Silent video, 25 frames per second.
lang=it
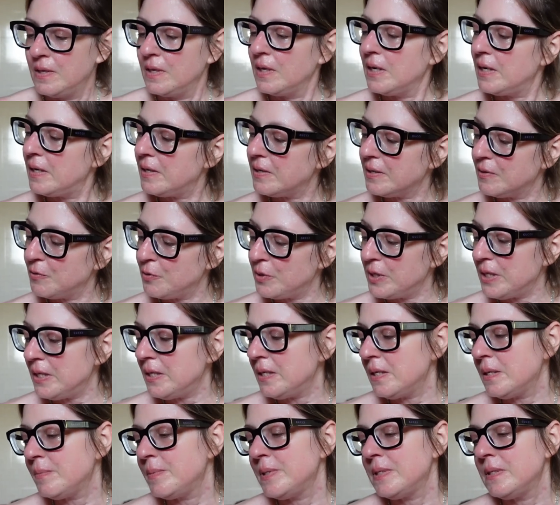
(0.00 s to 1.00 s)
cartoline
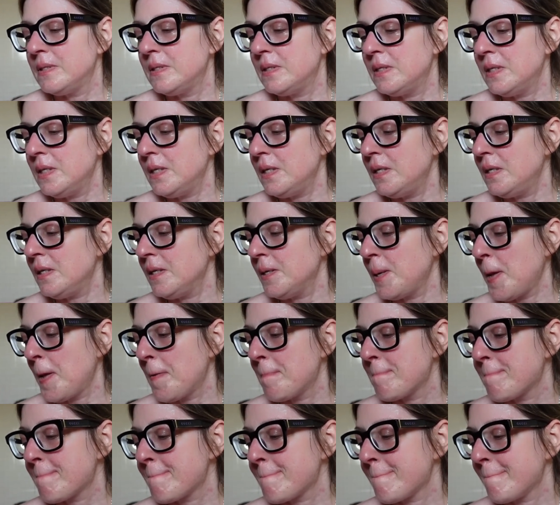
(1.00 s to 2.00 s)
da Messina
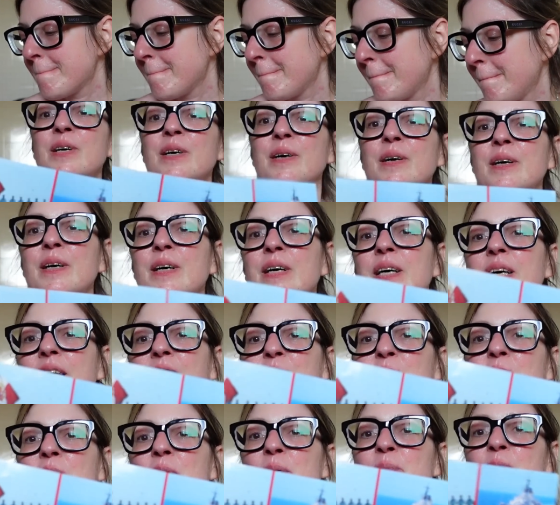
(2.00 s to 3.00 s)
i
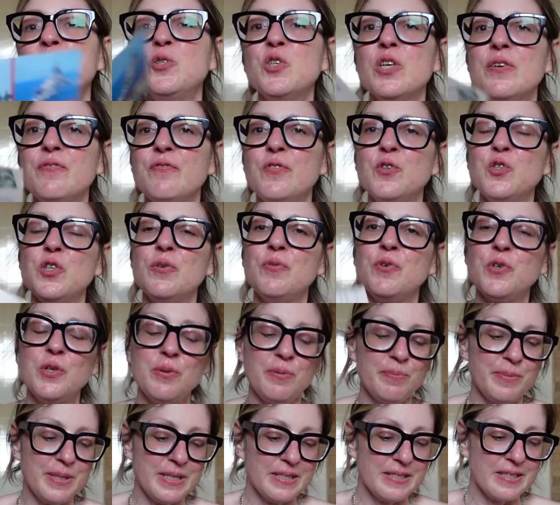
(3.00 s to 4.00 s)
miei amici che facevano il
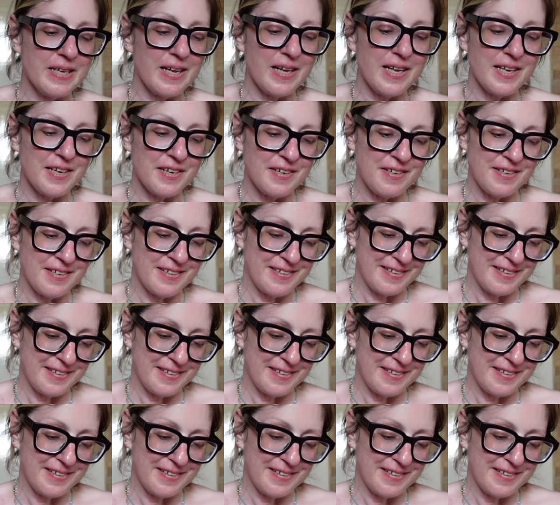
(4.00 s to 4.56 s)
militare